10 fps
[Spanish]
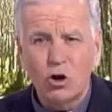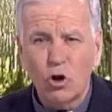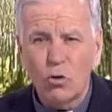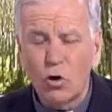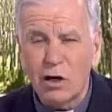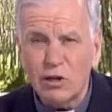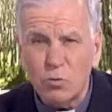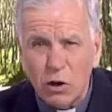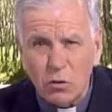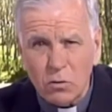Todo lo que es
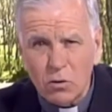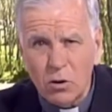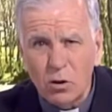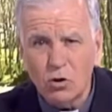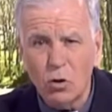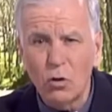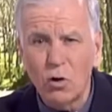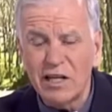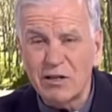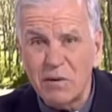bueno, todo lo
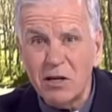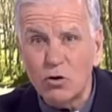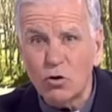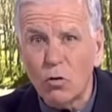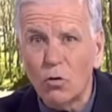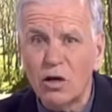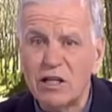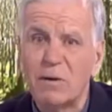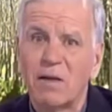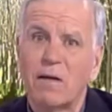que es bello, todo lo que
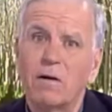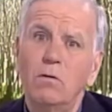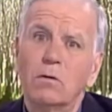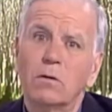es verdadero,